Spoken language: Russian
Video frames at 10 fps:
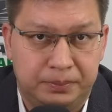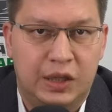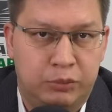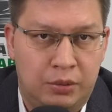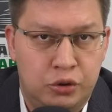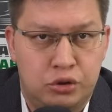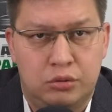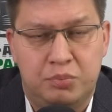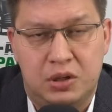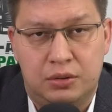Напомню,
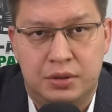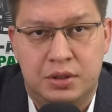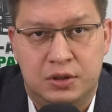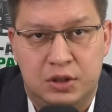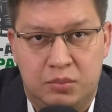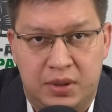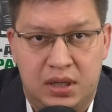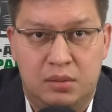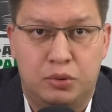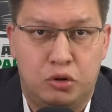что 1
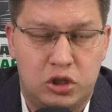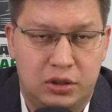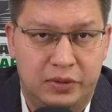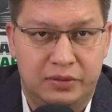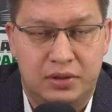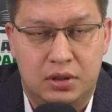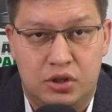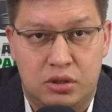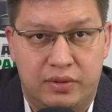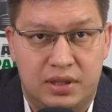сентября прошлого
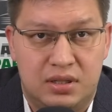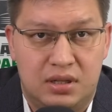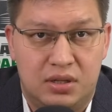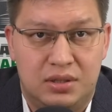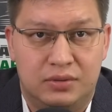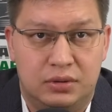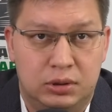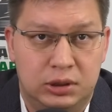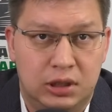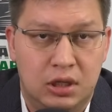2023
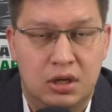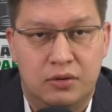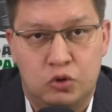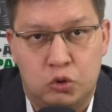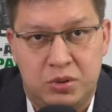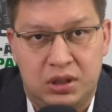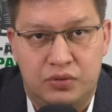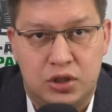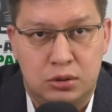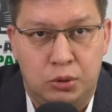года вступила
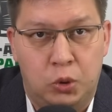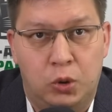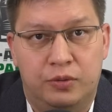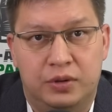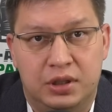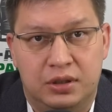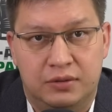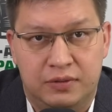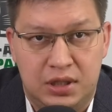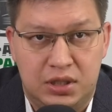в силу новая
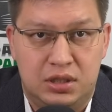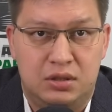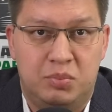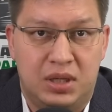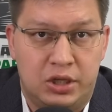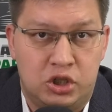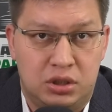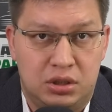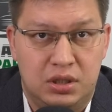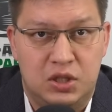версия
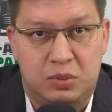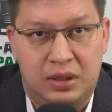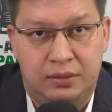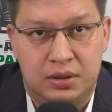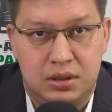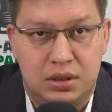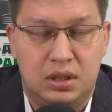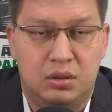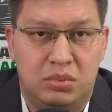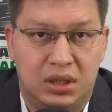перечня
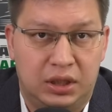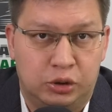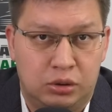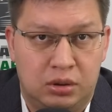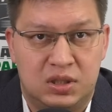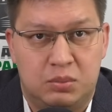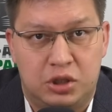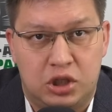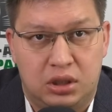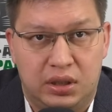неисправностей, при которых
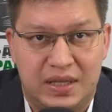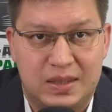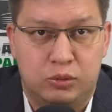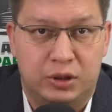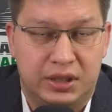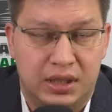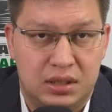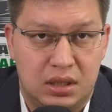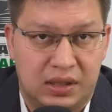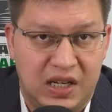запрещена
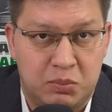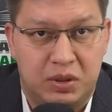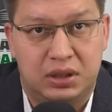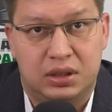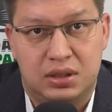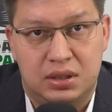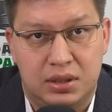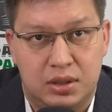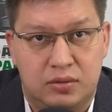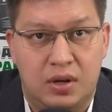эксплуатация транспортных
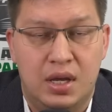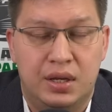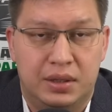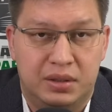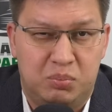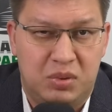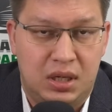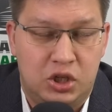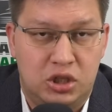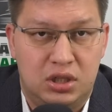средств. Этот
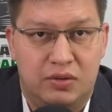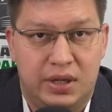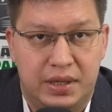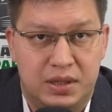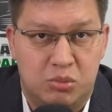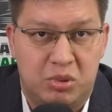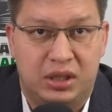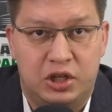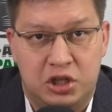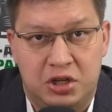перечень является
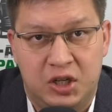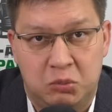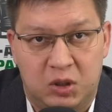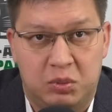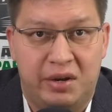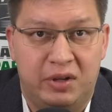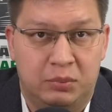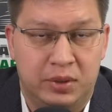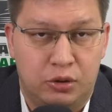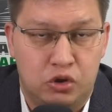приложением к
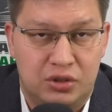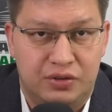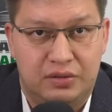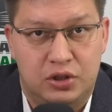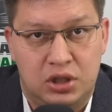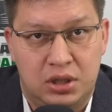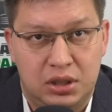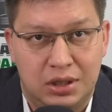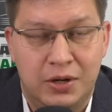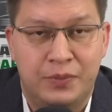правилам дорожного
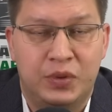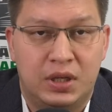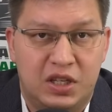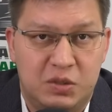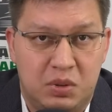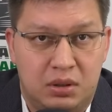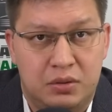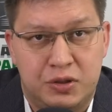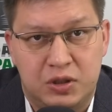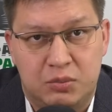движения – и с
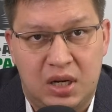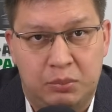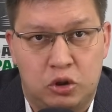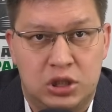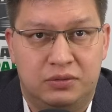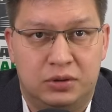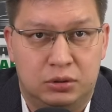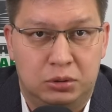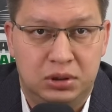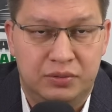1 сентября прошлого
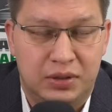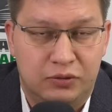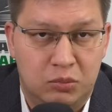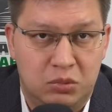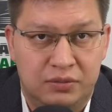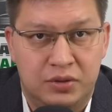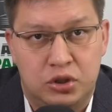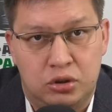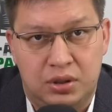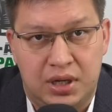года в него был
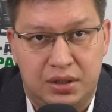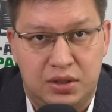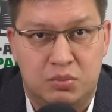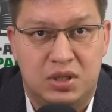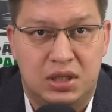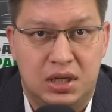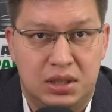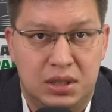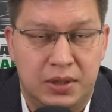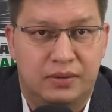внесен ряд
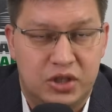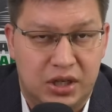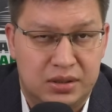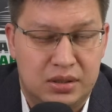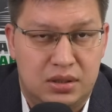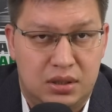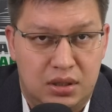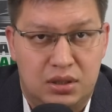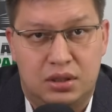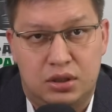изменений. В частности,
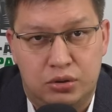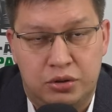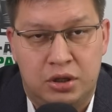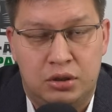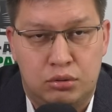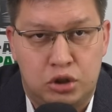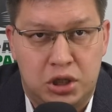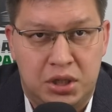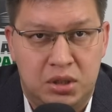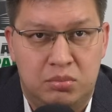из категории
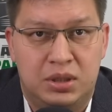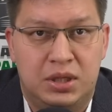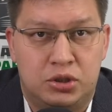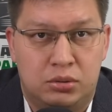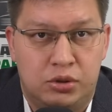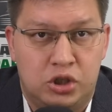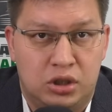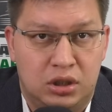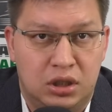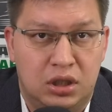нарушений были
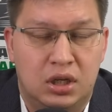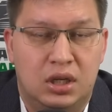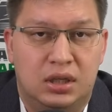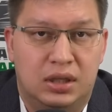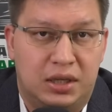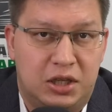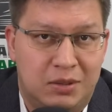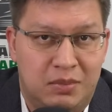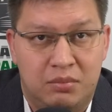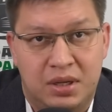исключены
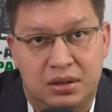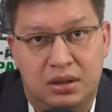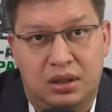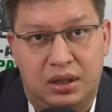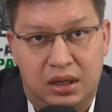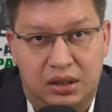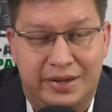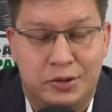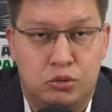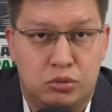такие моменты, как
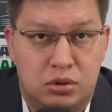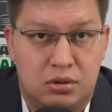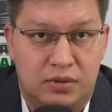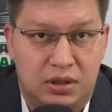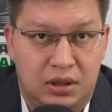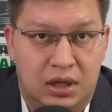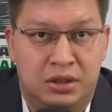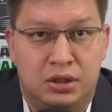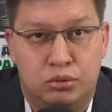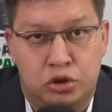отсутствие
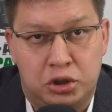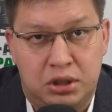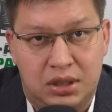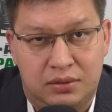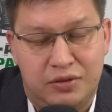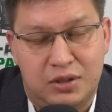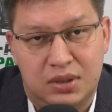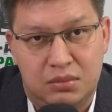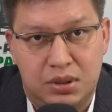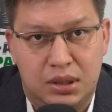огнетушителя в
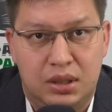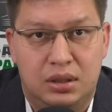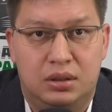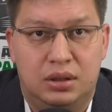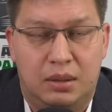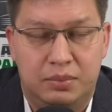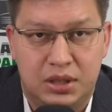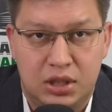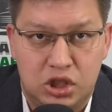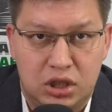автомобиле,
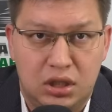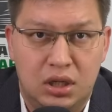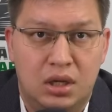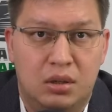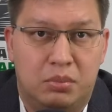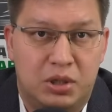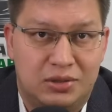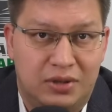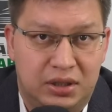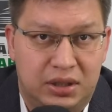аптечки,
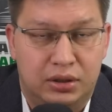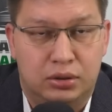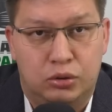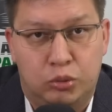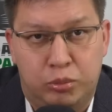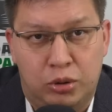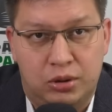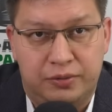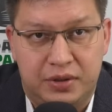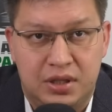противооткатных
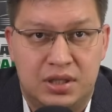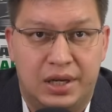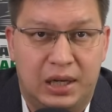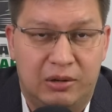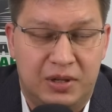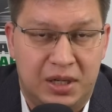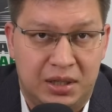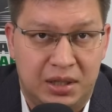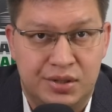упоров и знака аварийной